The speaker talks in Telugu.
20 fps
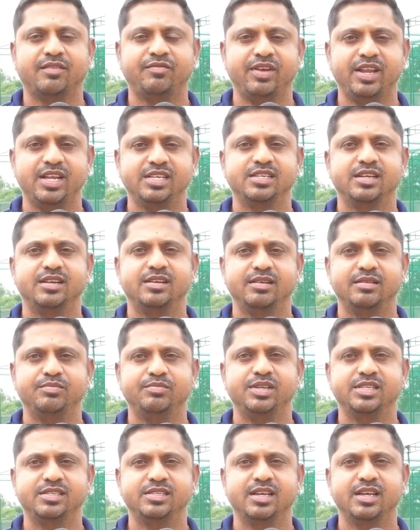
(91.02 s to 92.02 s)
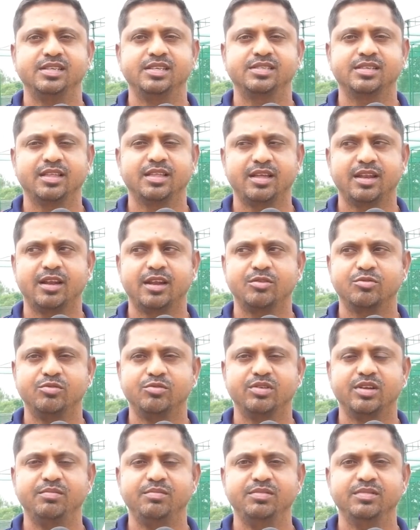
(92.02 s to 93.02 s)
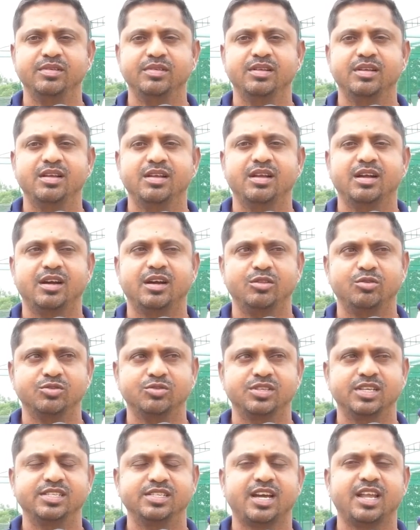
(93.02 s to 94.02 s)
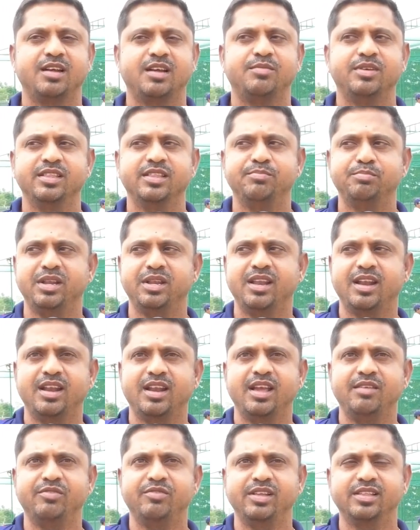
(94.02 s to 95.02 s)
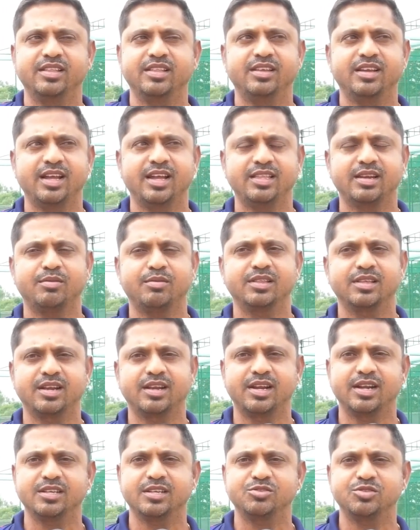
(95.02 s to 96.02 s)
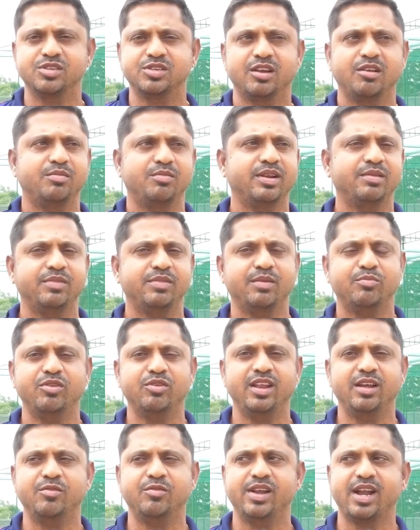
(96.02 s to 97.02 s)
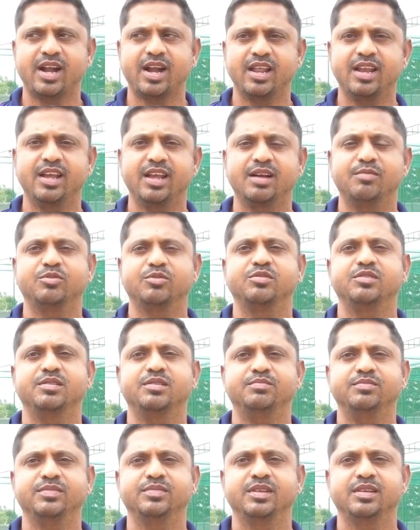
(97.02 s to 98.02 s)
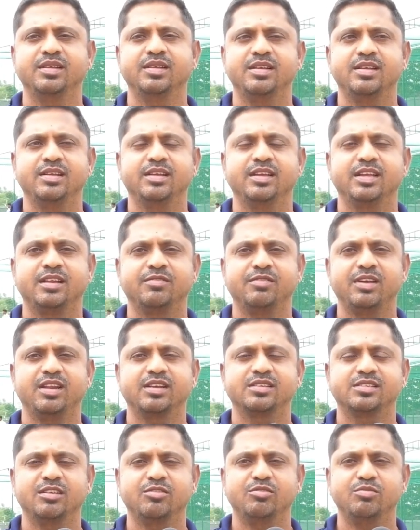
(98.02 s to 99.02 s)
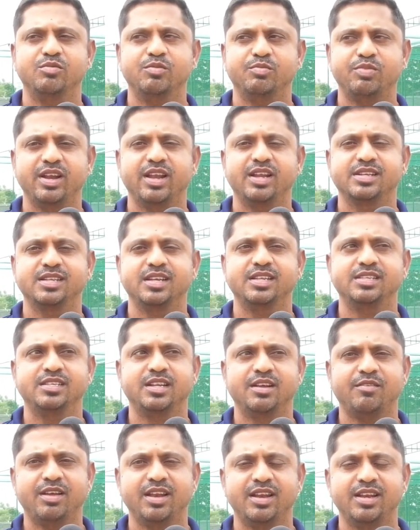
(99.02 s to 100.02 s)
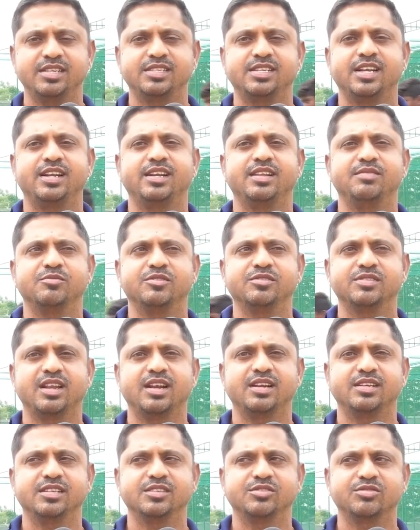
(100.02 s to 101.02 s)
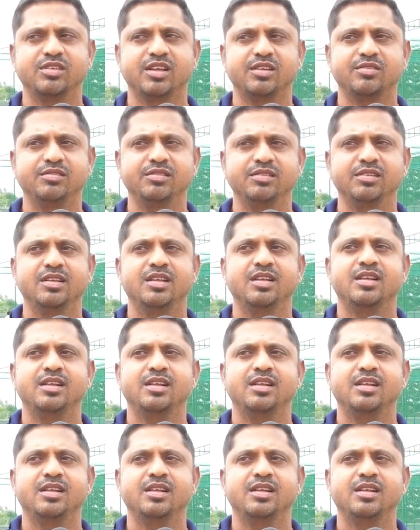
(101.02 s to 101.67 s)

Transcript: అఫిలియేషన్ బీసీఐ ఇస్తుందని అనుకుంటున్నాం అది వస్తే చాలామంది పిల్లల లైఫ్ అవుతుంది హైదరాబాద్ క్రికెట్ అసోసియేషన్లో మనం డబ్బులు లేకుంటే ఆడలేకపోతున్నాం ఇరవై లక్షలు ముప్పై లక్షలు ఇచ్చిన వాళ్ళనే స్టేట్ టీంకు సెలెక్ట్ చేస్తున్నారు